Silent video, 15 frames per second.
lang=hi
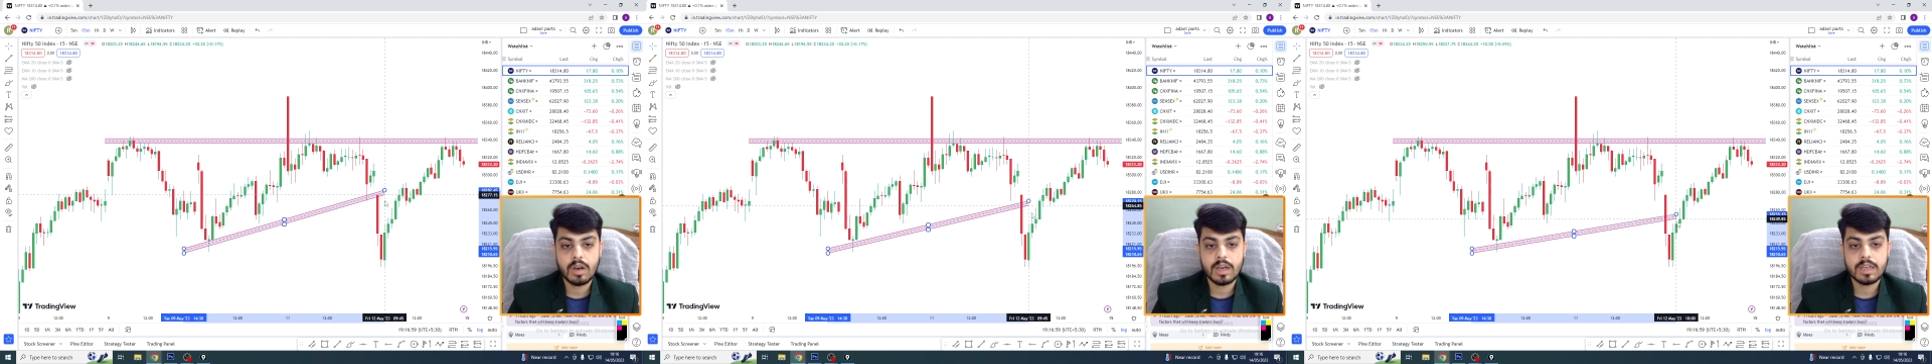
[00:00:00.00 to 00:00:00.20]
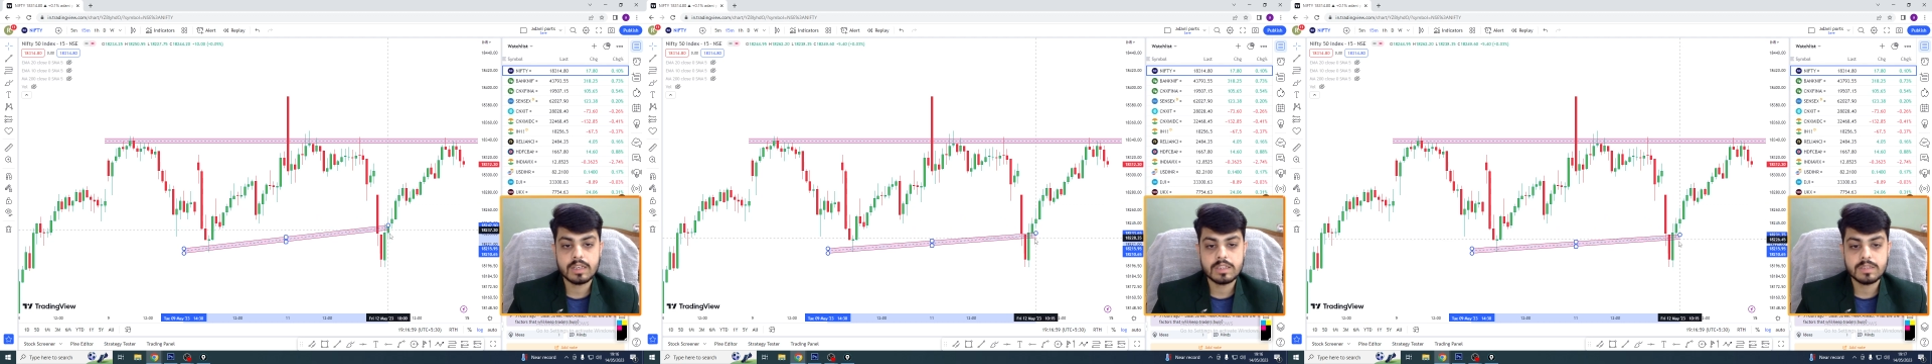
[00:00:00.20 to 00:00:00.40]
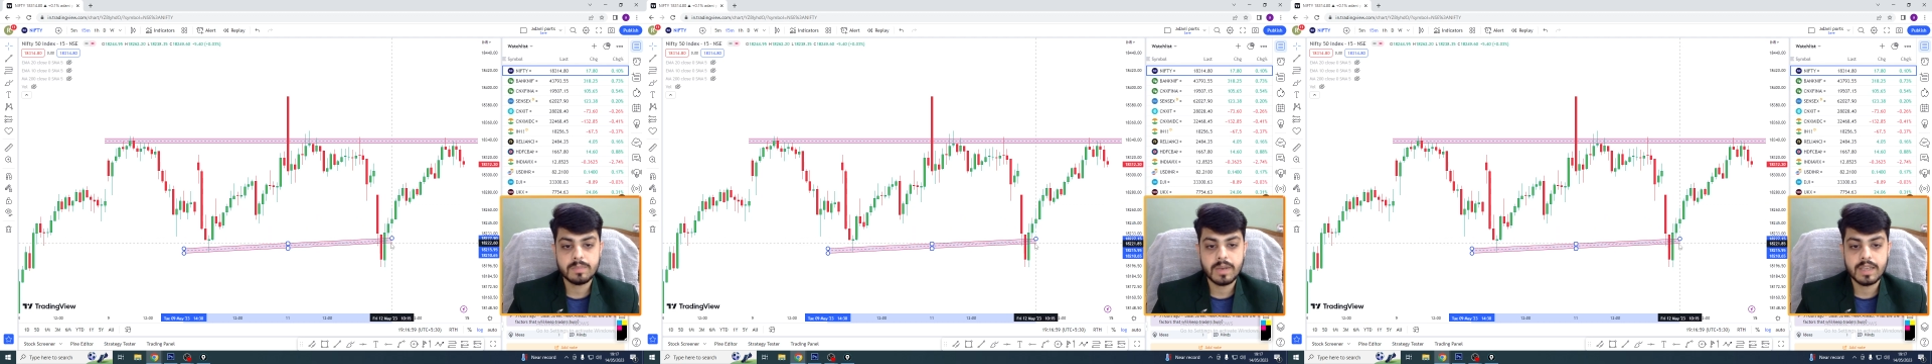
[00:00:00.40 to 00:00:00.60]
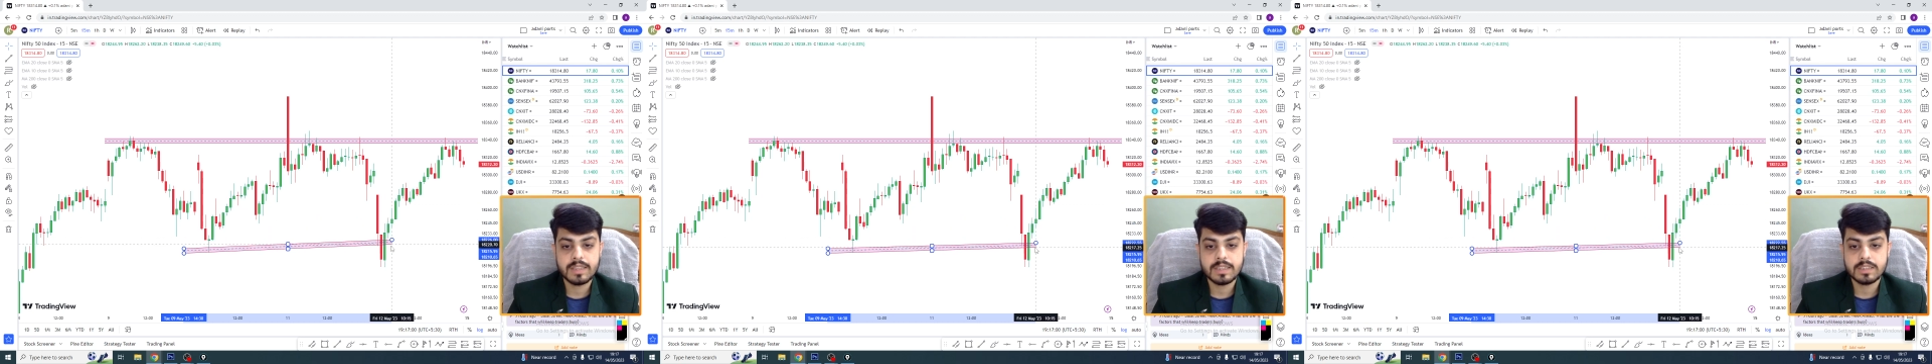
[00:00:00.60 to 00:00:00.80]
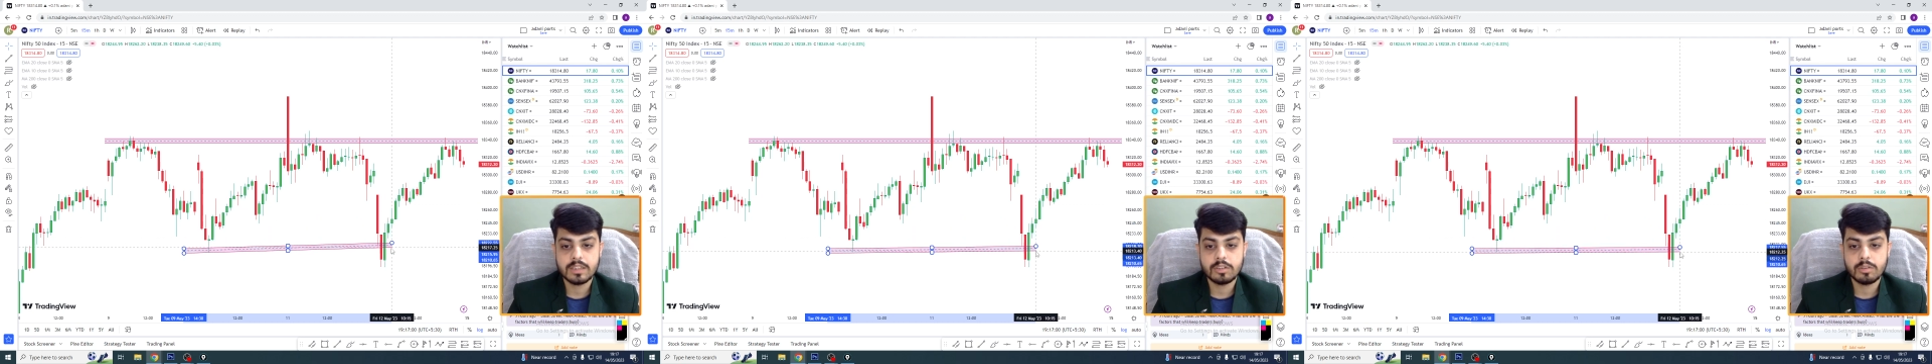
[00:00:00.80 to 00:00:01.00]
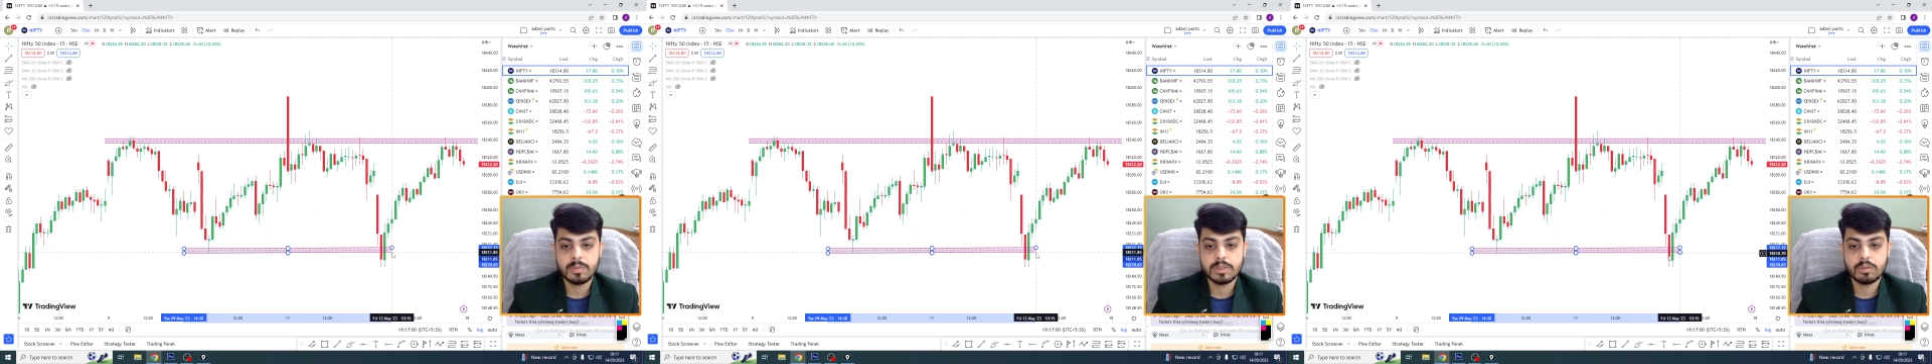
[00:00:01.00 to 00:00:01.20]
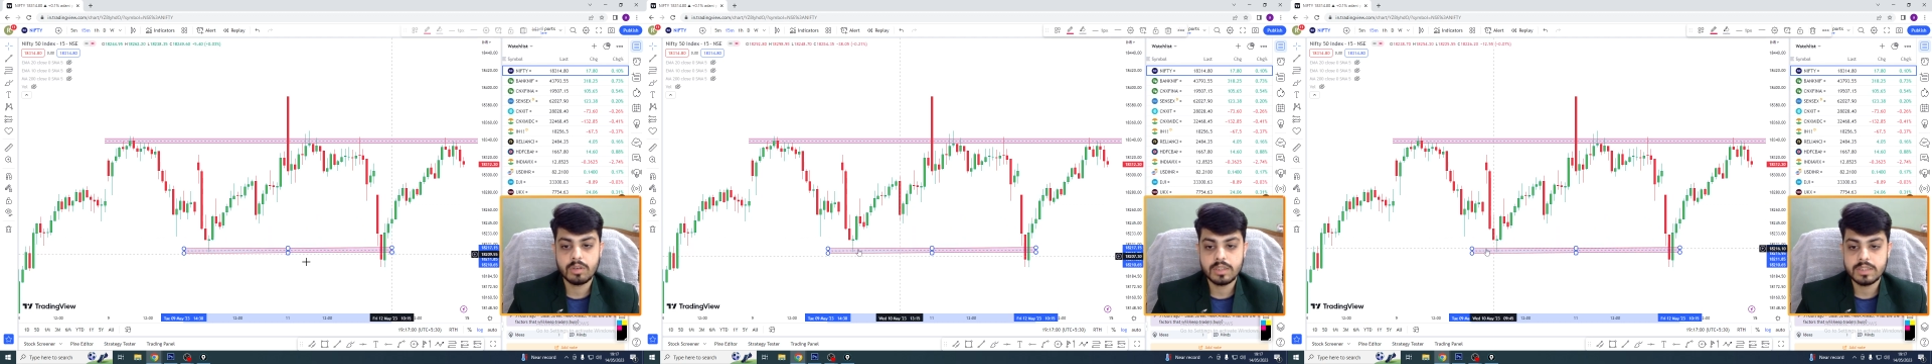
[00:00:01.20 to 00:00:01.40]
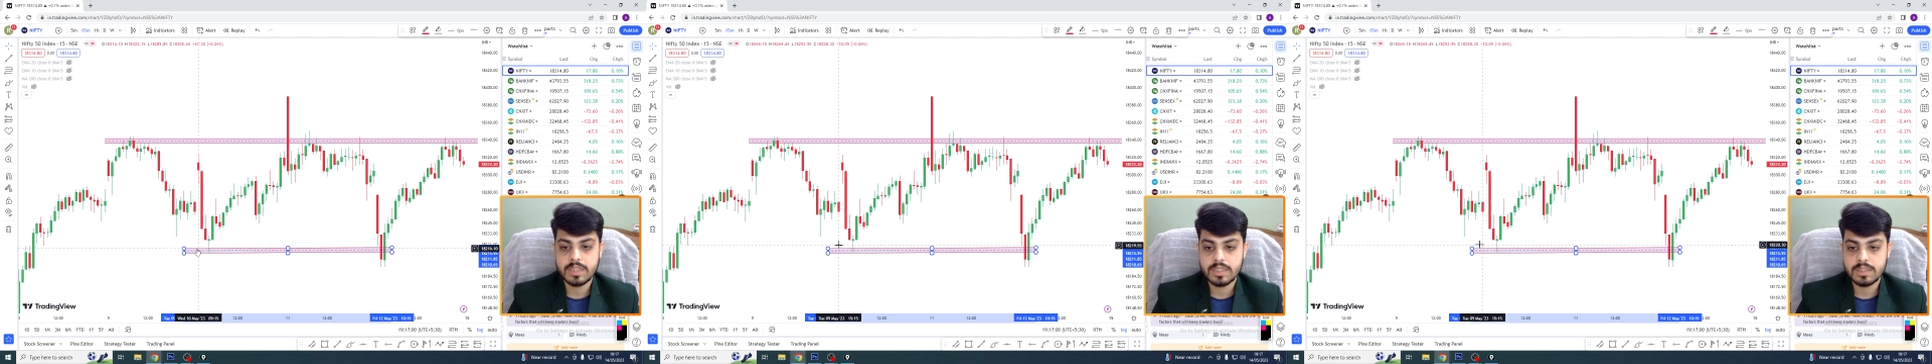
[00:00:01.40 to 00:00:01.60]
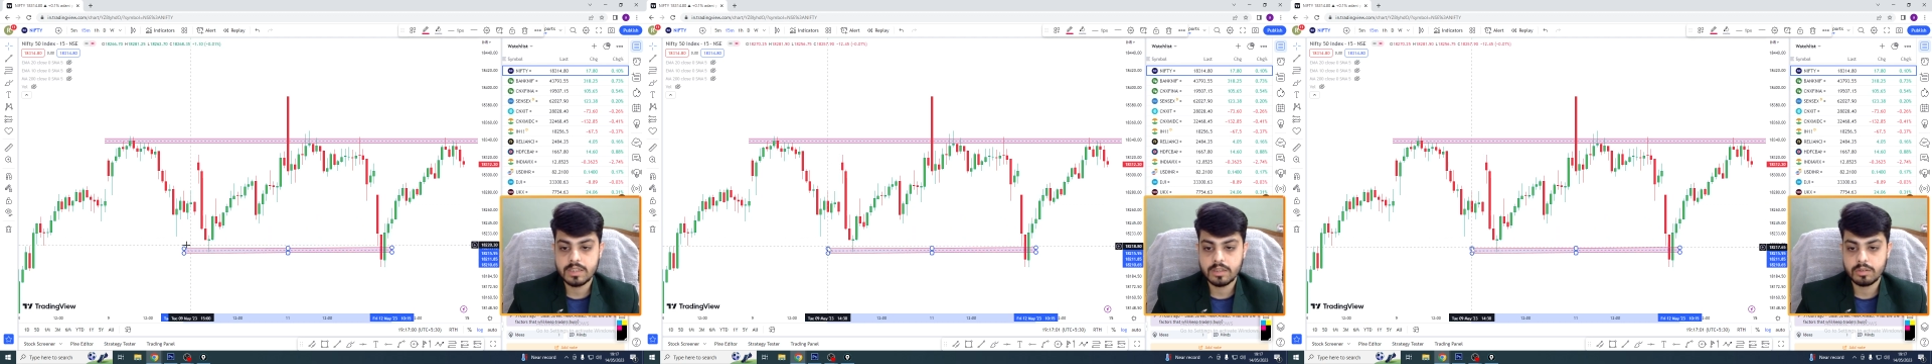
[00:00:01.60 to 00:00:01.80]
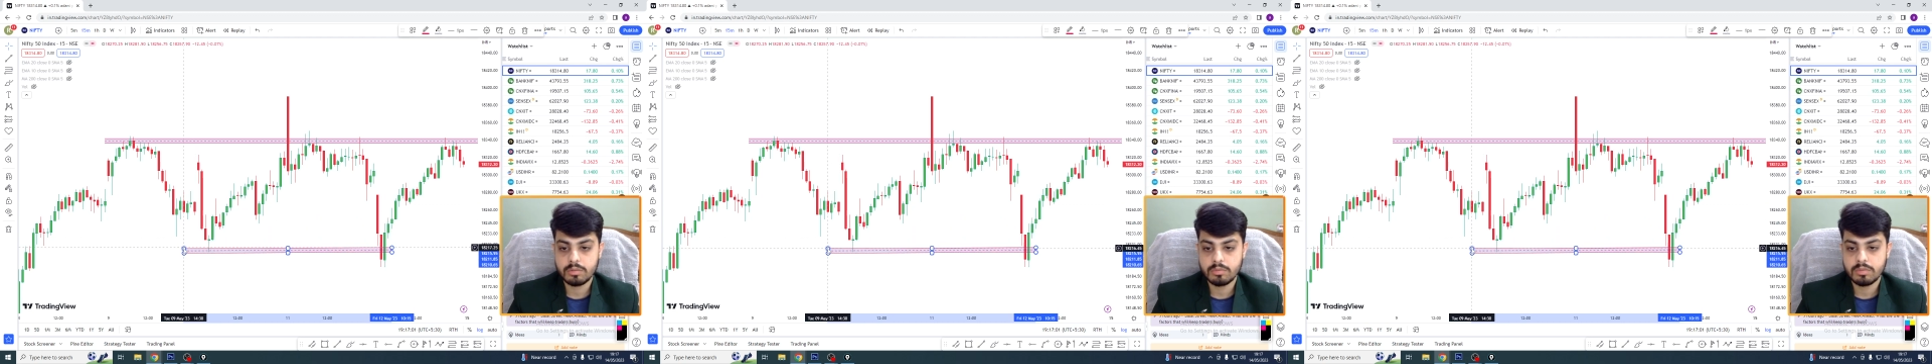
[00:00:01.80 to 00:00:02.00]
अगर इस प्राइस एक्शन को मैं थोड़ा चेंज
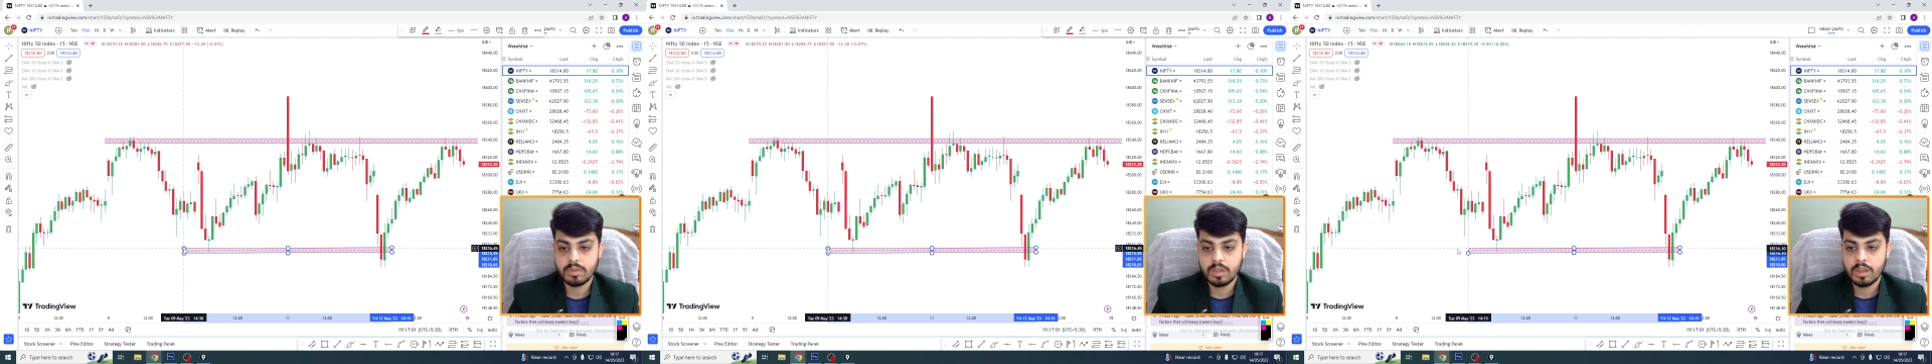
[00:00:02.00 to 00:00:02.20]
कर दूं